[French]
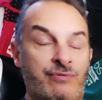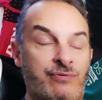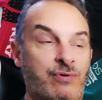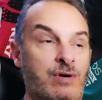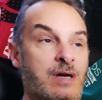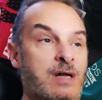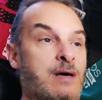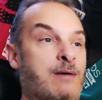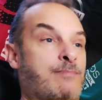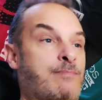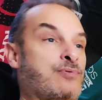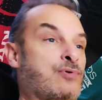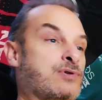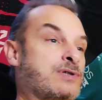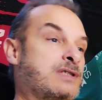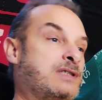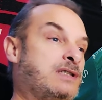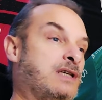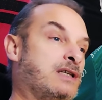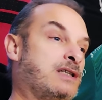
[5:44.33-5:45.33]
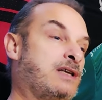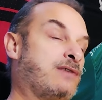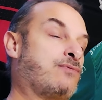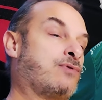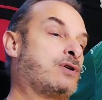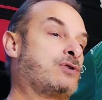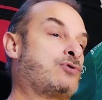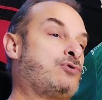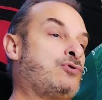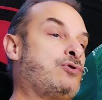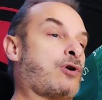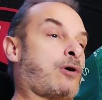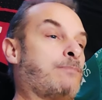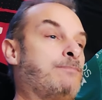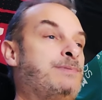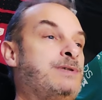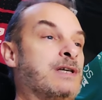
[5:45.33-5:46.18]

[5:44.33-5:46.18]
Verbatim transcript: voilà pour ce qui est des voitures.